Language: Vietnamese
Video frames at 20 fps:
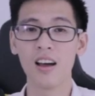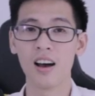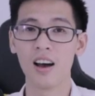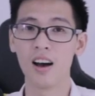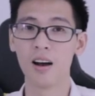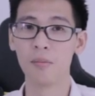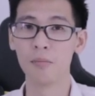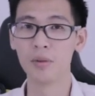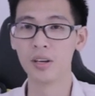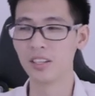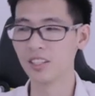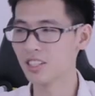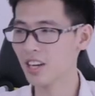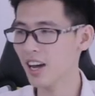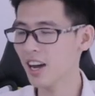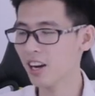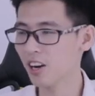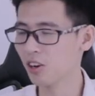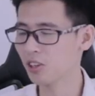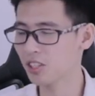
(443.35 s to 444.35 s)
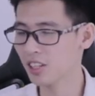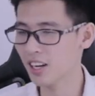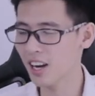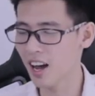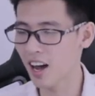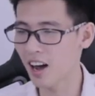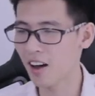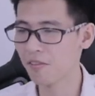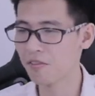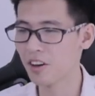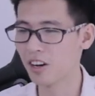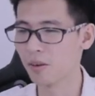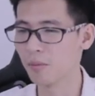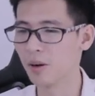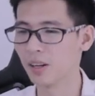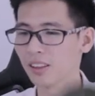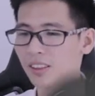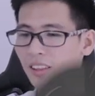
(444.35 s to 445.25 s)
À, mình chê đó chính là việc mà